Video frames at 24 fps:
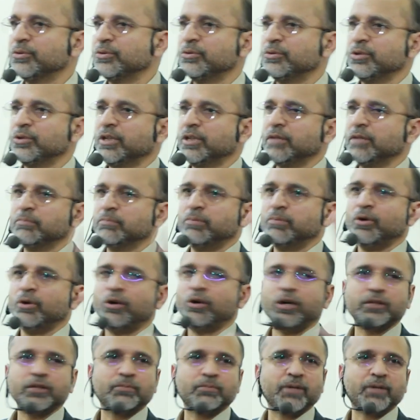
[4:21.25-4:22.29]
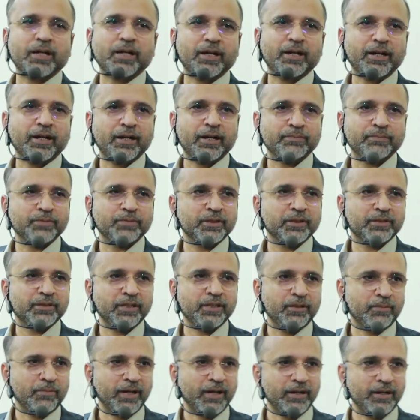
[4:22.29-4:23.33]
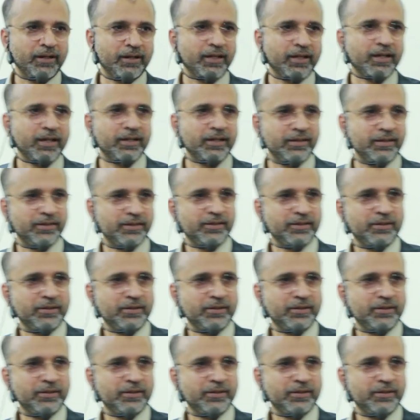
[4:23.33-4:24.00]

तो ये बहुत बड़ा आपने तीर मार लिया है